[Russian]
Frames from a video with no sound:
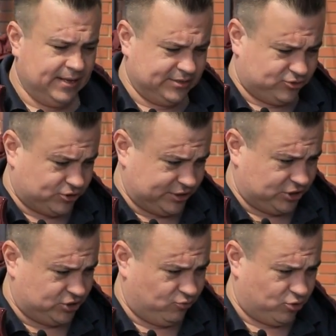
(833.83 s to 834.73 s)

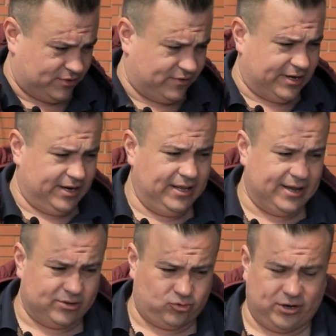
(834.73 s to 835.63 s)
164 крылья,
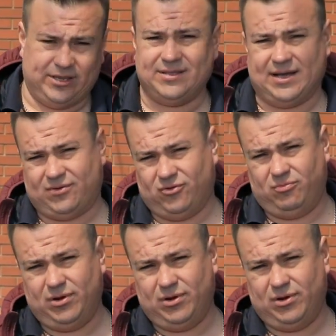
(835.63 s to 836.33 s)
которые одинаковые